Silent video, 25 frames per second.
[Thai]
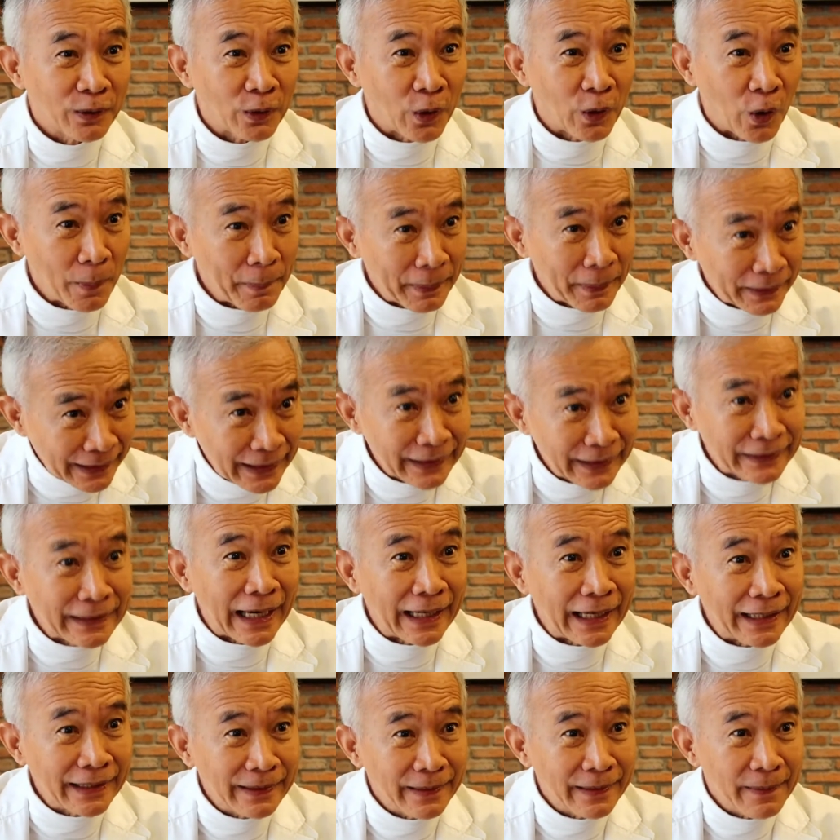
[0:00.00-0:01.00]
ของประเทศไท
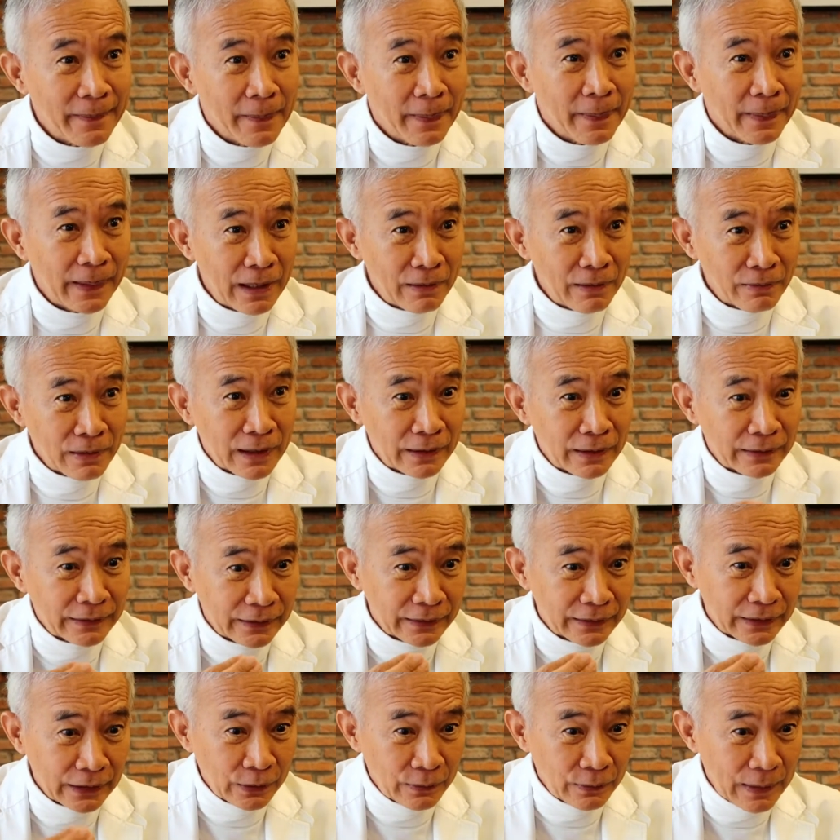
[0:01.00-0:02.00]
ย แล้วก็
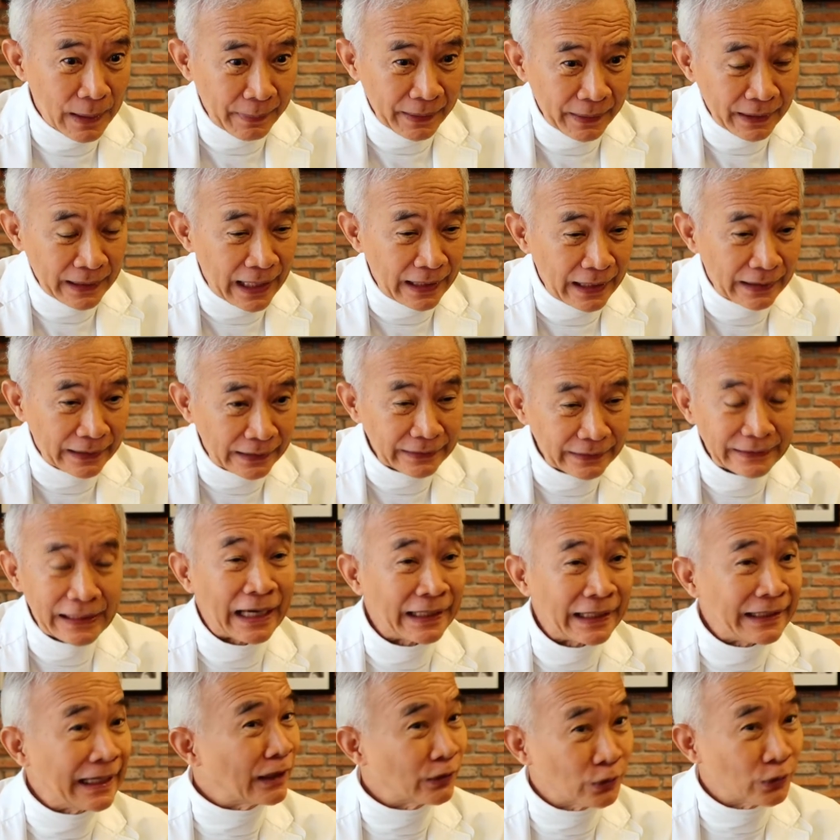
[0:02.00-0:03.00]
จะถือว่าเป็นการกระจา
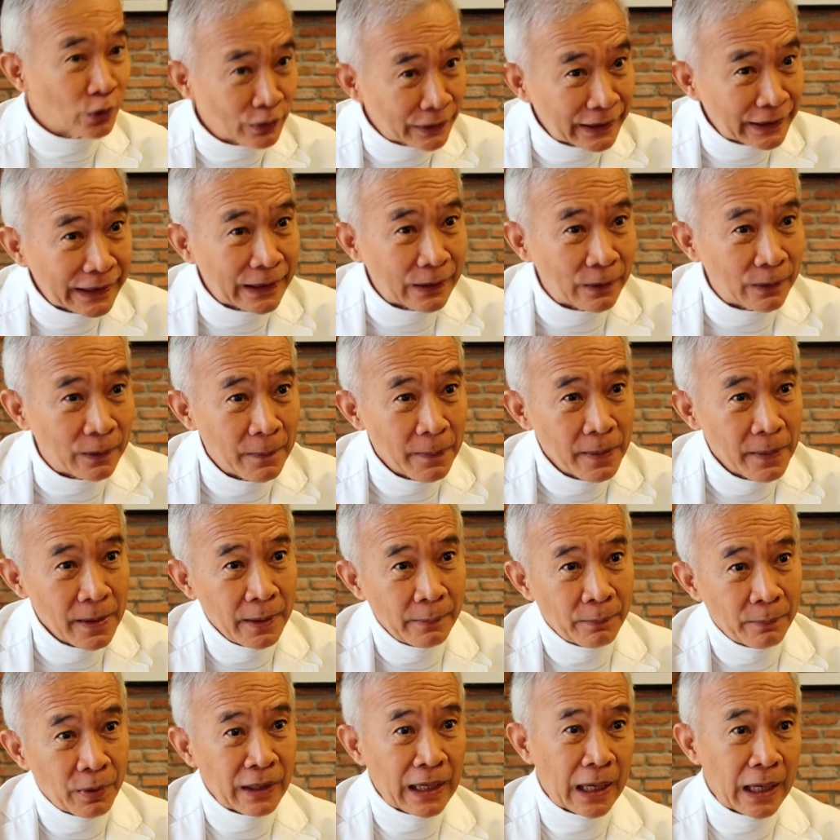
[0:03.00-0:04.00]
ยนักท่องเที่ยว
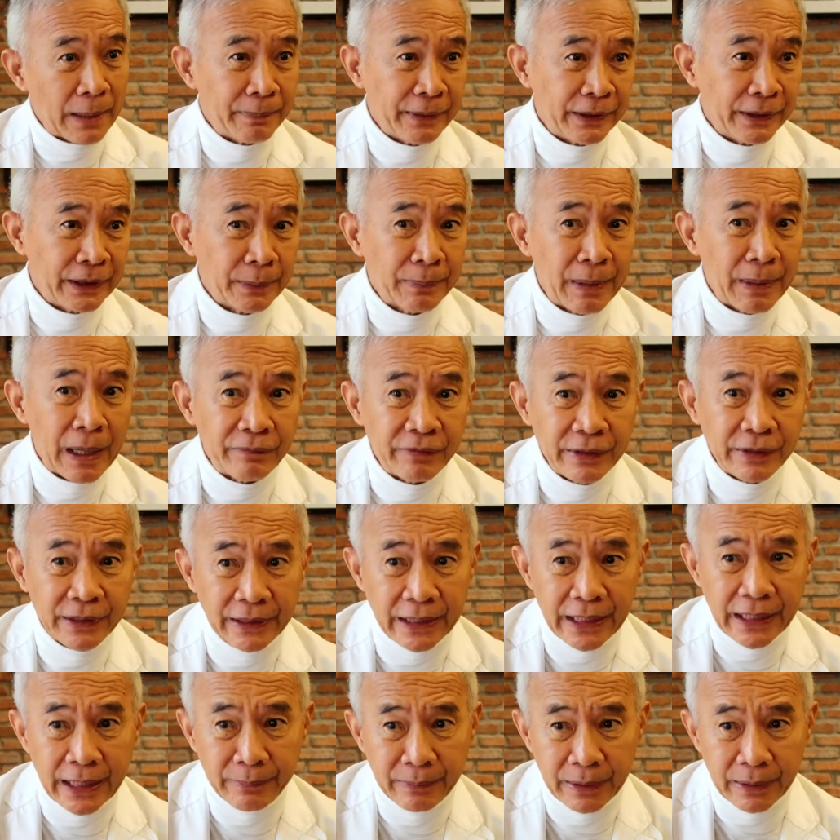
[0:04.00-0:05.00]
เพราะการเป็นเจ้าภาพซี
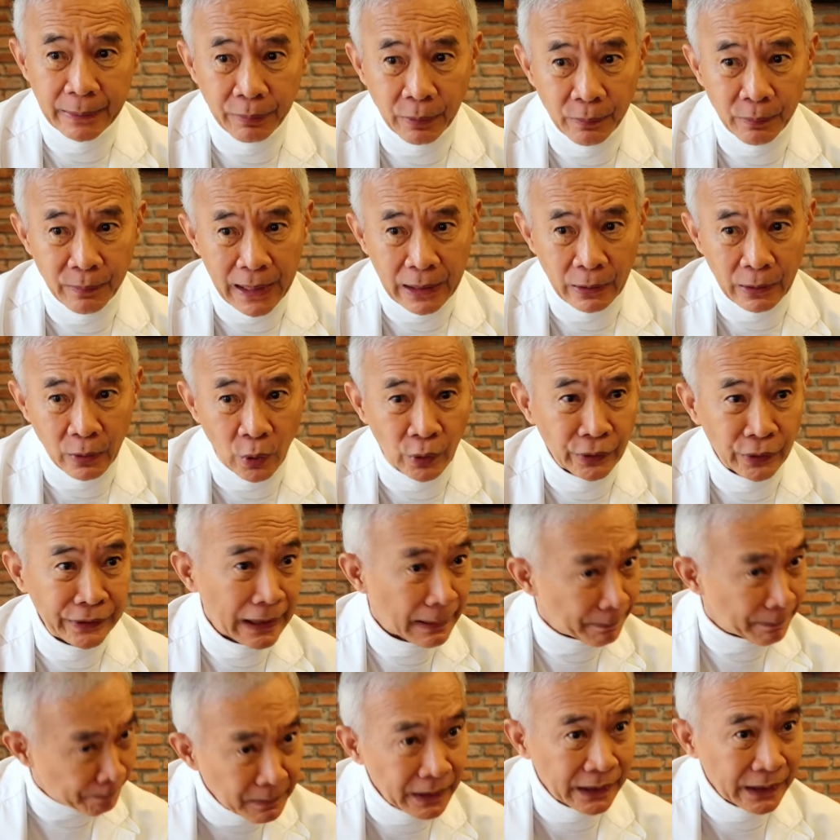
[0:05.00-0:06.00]
เกมเนี่ยผมว่าคน
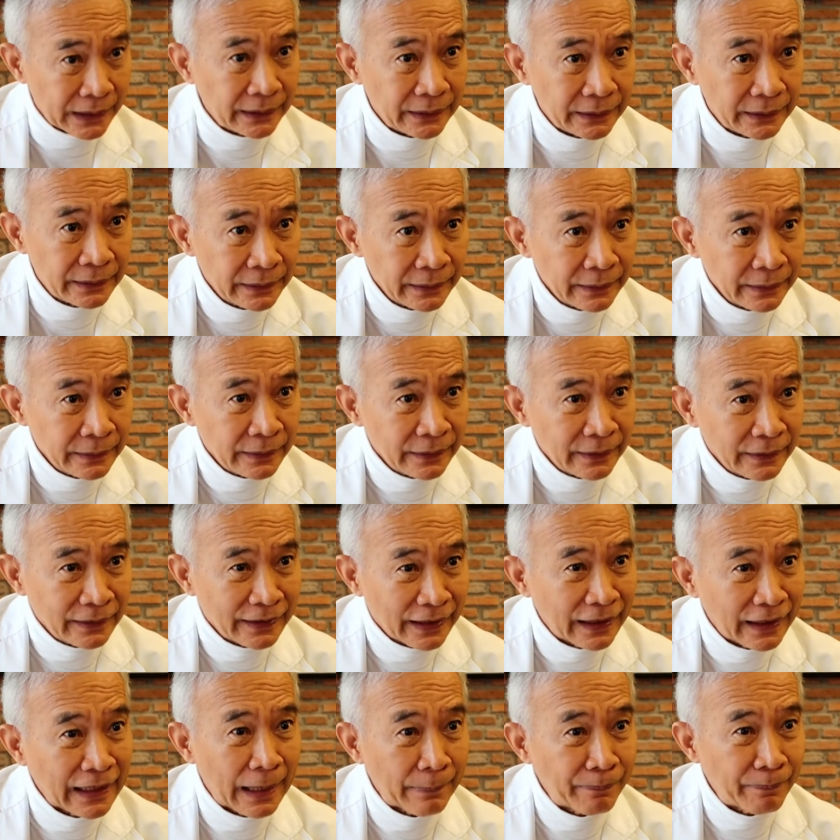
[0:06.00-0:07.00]
นับหมื่น
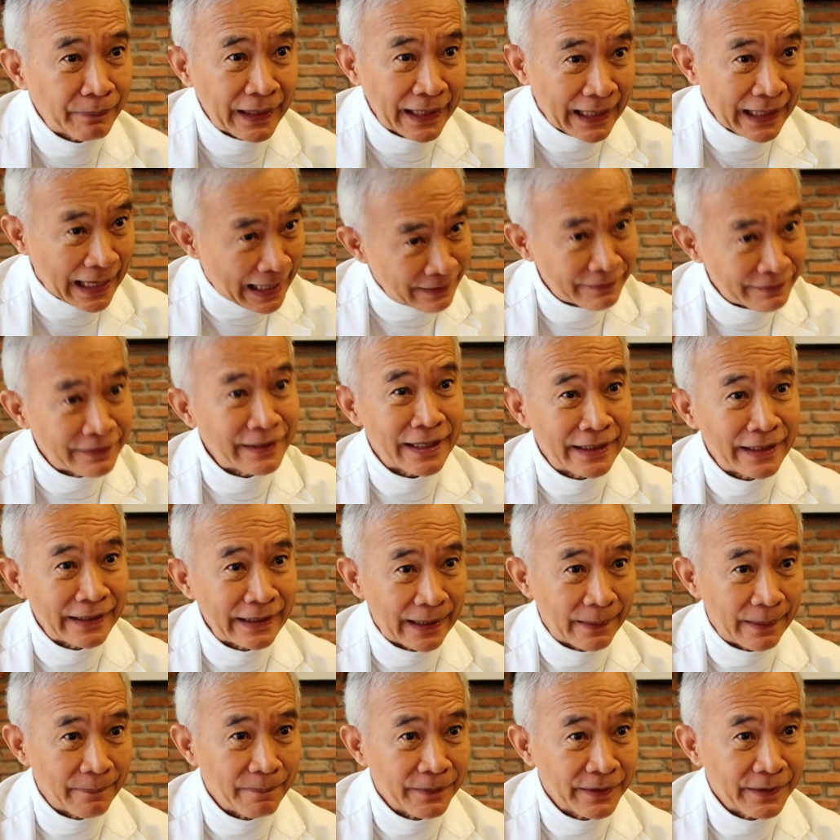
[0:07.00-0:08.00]
นะครับในอาเซียน
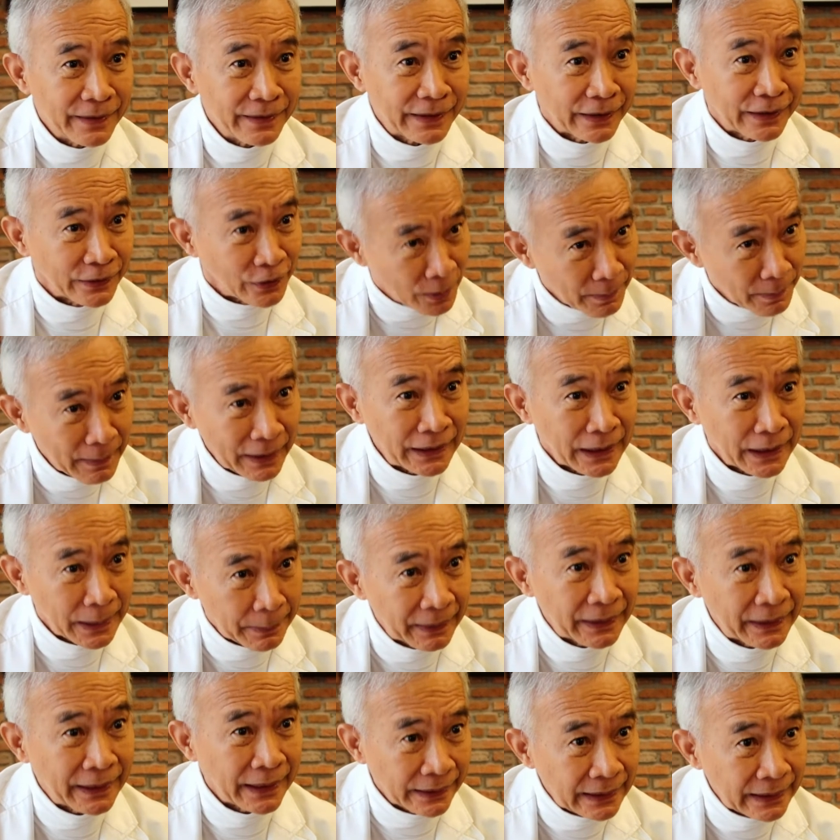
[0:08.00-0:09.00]
เนี่ยจะต้องมาที่
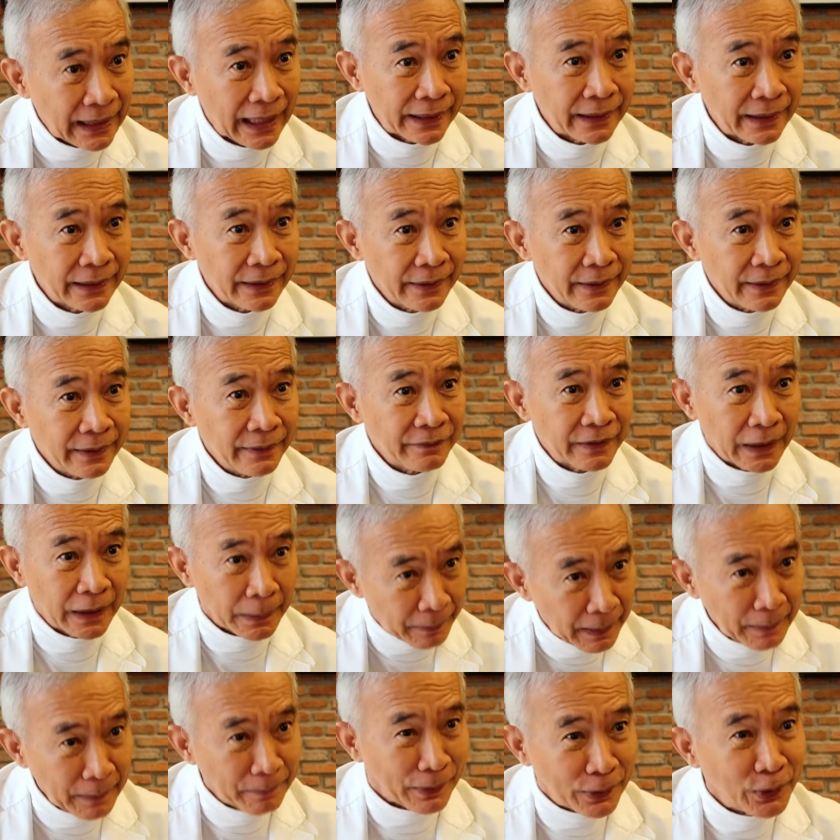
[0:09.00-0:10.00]
ประเทศไทย จะ
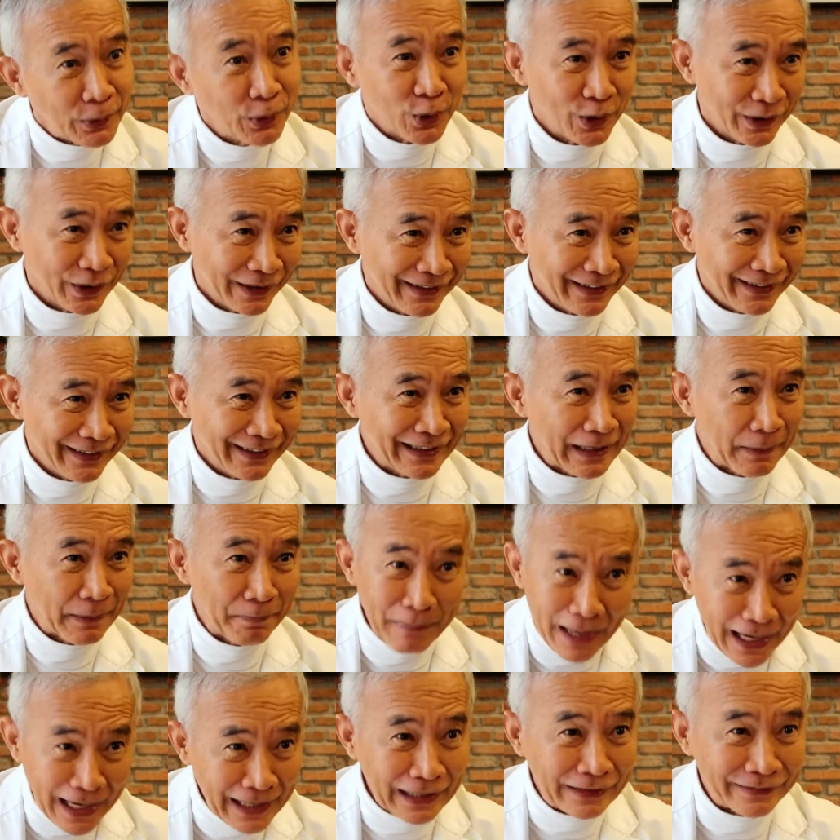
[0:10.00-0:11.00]
เป็นประโยชน์นะครับ
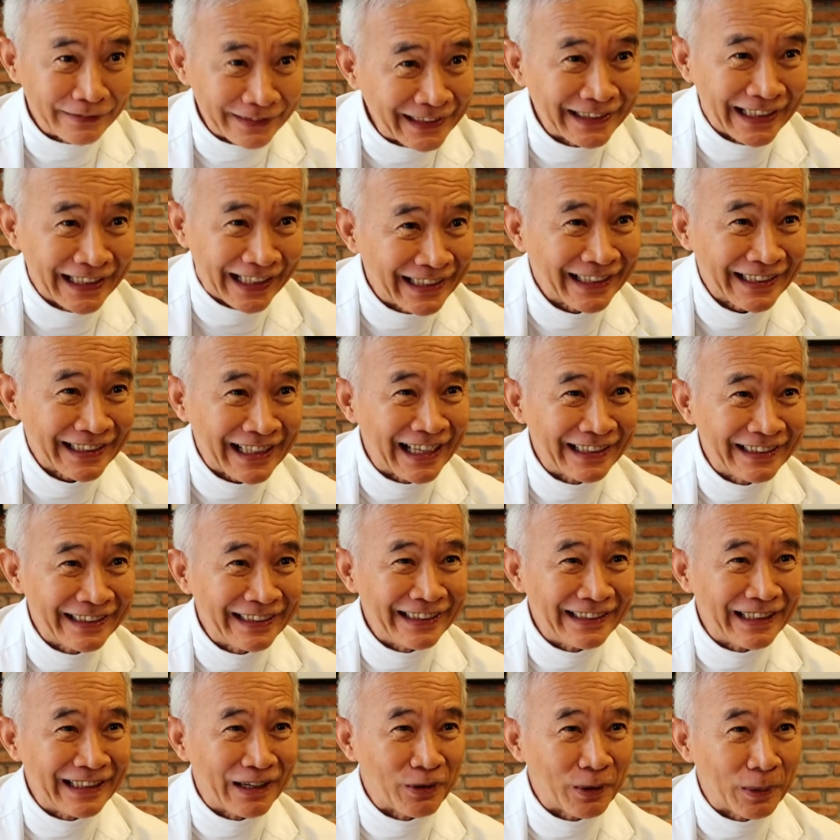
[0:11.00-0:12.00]
มากับสถานการณ์
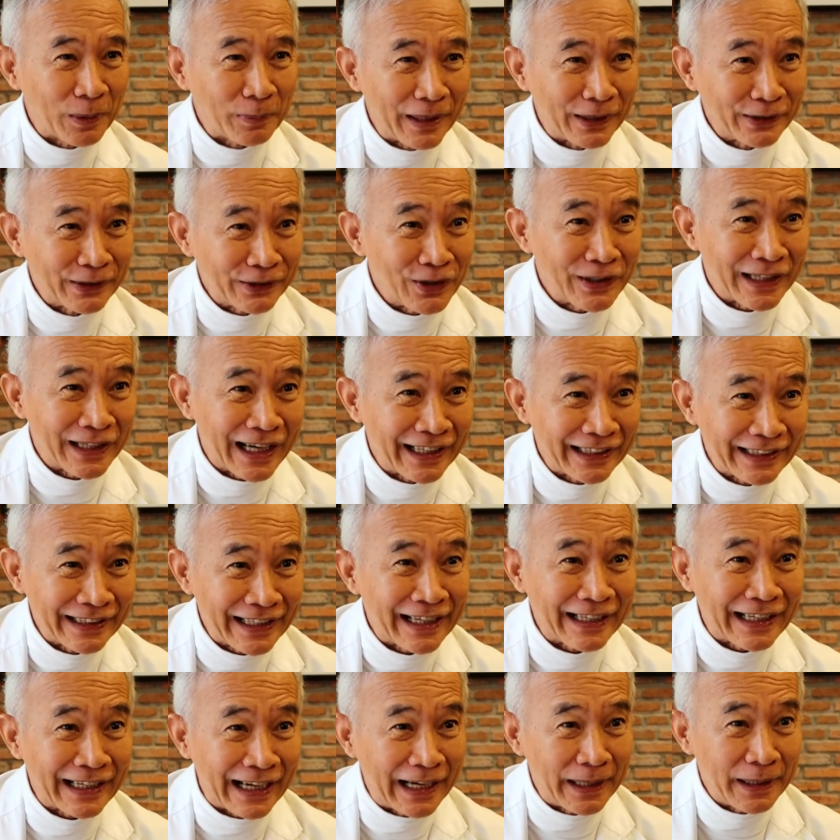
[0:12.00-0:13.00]
ที่เรากำลังต้องการ
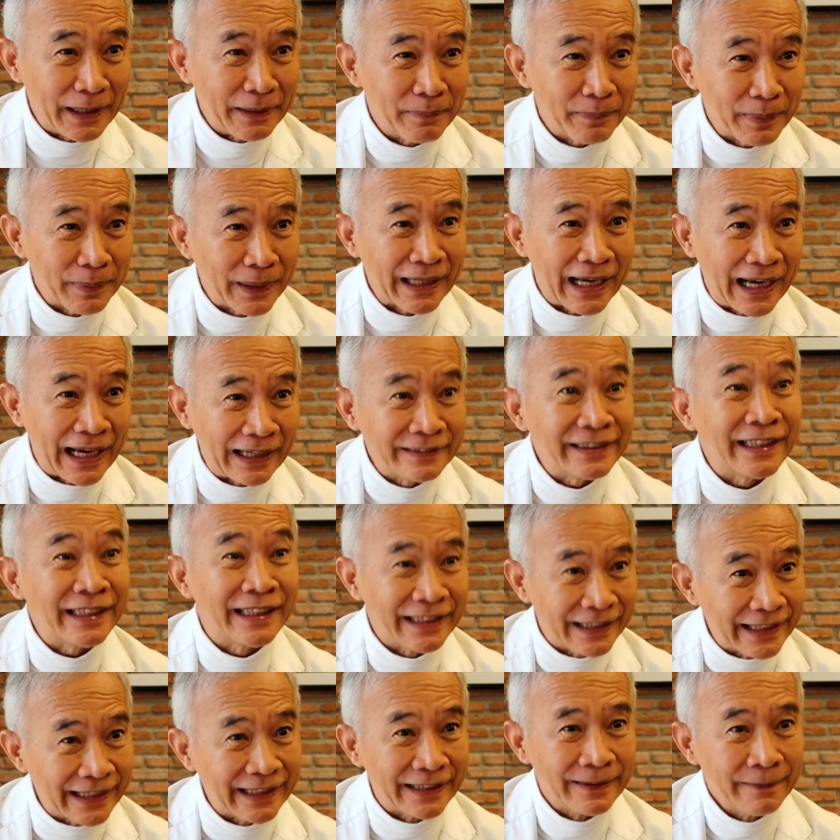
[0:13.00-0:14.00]
แก้ไขปัญหาเศรษ
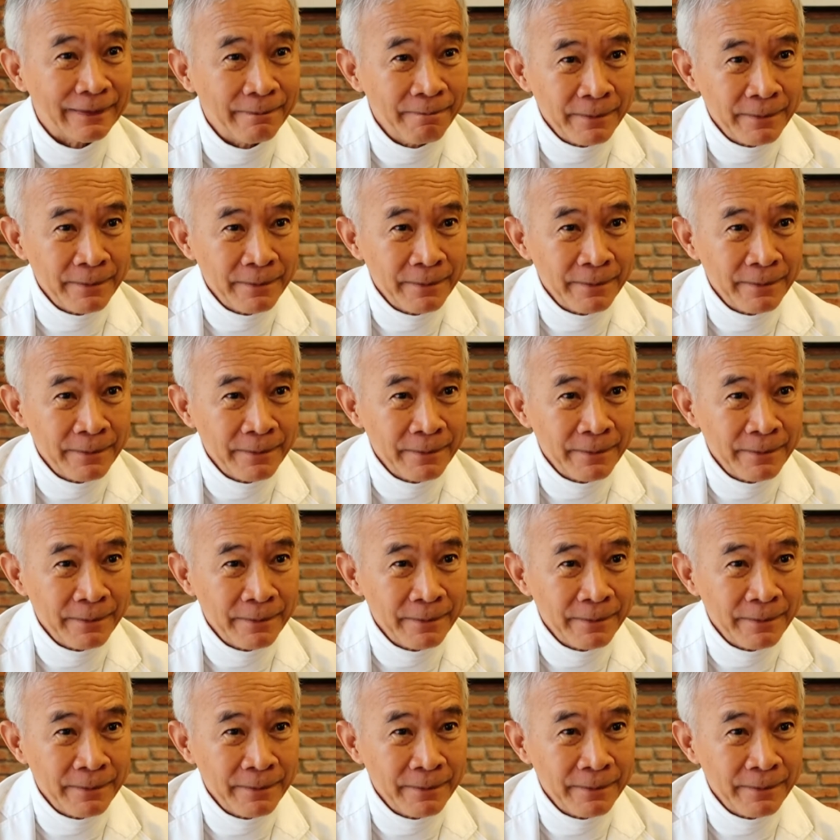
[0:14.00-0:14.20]
ฐกิจ